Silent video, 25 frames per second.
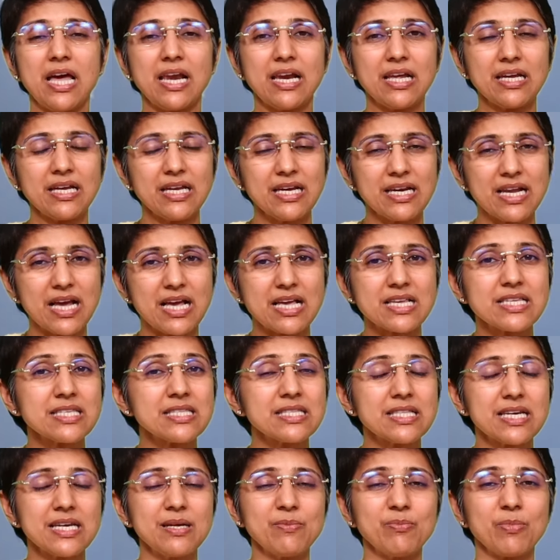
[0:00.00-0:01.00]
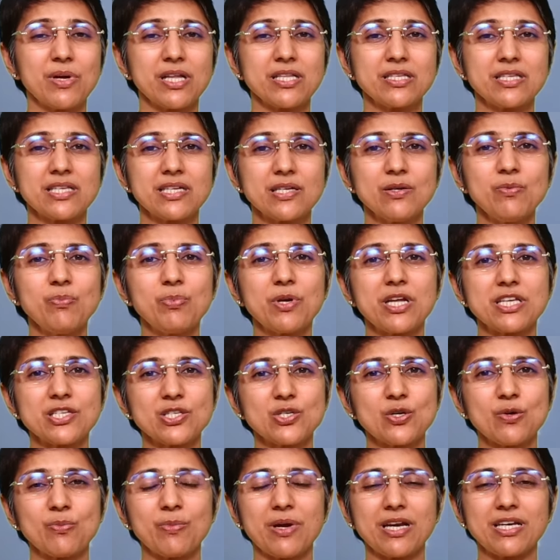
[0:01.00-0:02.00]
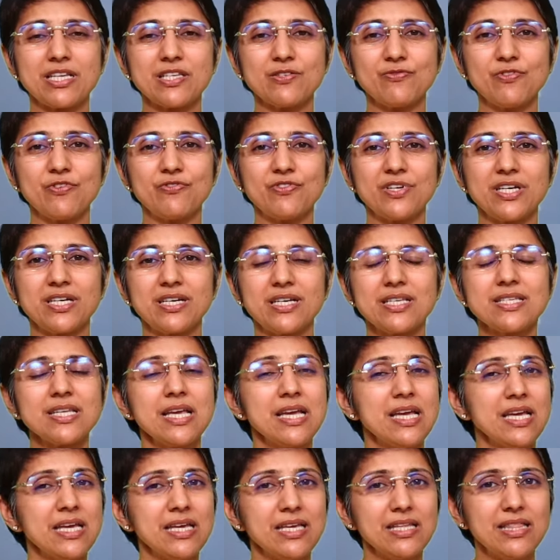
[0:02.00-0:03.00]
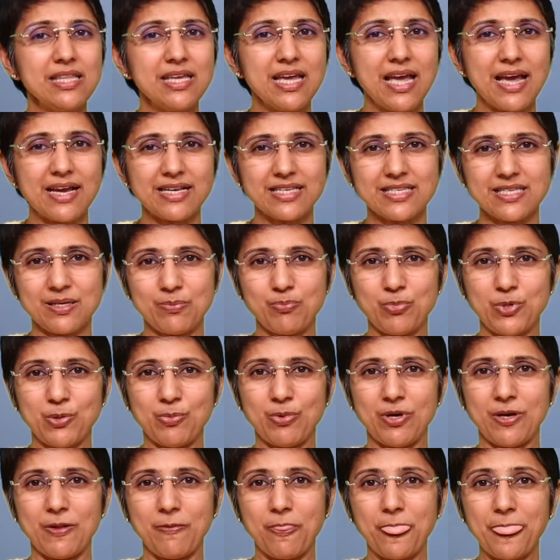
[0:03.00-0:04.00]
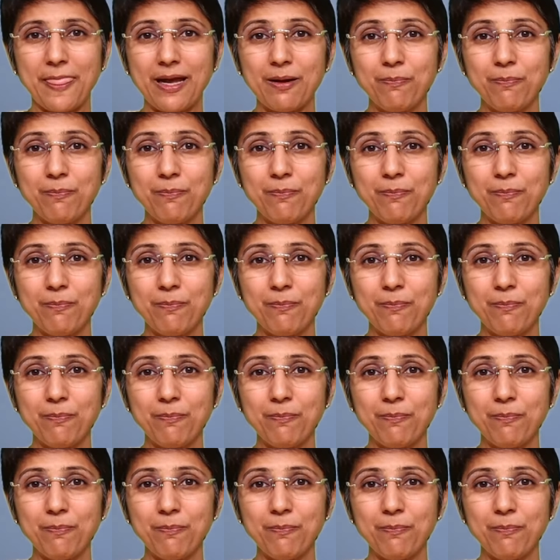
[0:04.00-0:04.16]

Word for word: అలాగే లాస్ట్ త్రీ మంత్స్లో ప్లస్ ఆర్ మైనస్ ఫిఫ్టీన్ డేస్ ఇది యాక్సెప్టబుల్